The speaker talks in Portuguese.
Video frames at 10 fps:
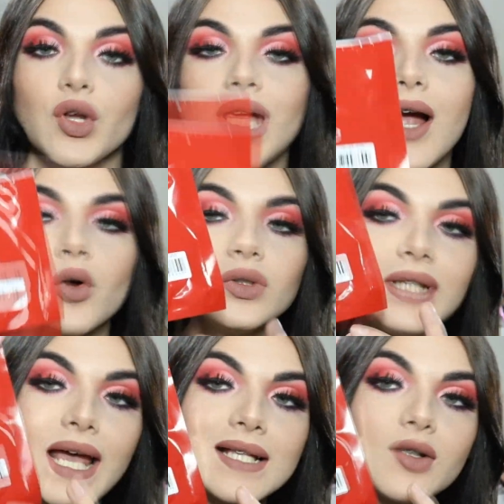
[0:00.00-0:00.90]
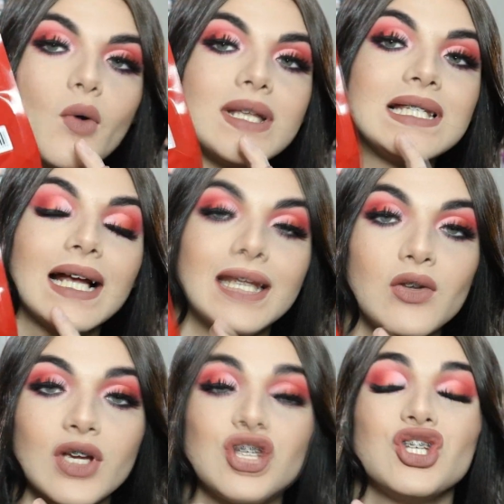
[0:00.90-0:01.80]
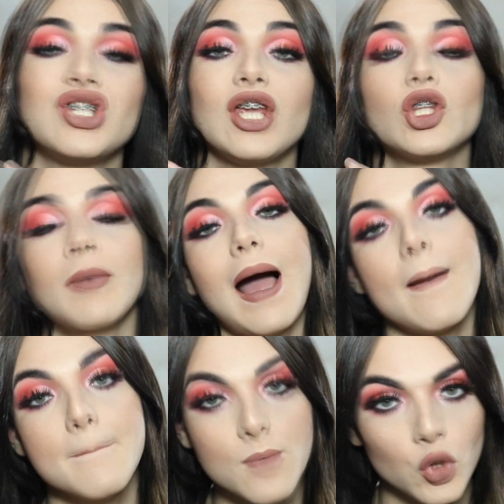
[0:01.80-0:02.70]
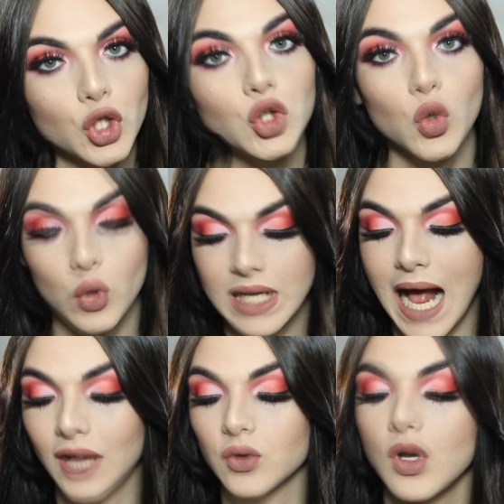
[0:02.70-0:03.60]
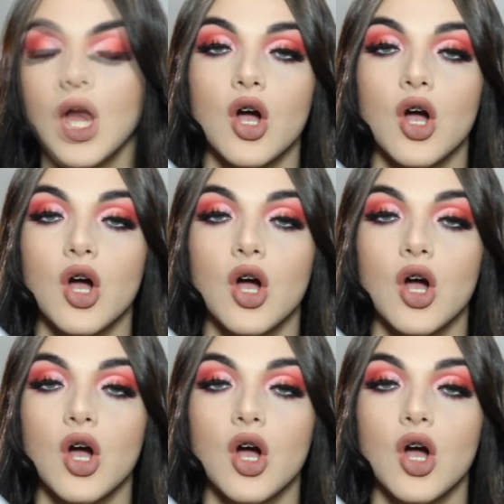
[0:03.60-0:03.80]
O que acontece com esse saquinho que a gente tem que tomar muito cuidado?